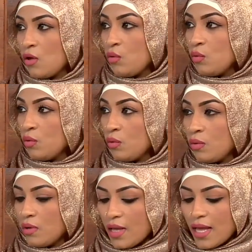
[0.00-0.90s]

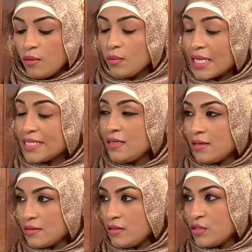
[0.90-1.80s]
وكثير
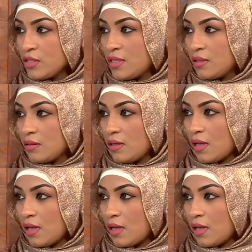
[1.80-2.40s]
كثير جدا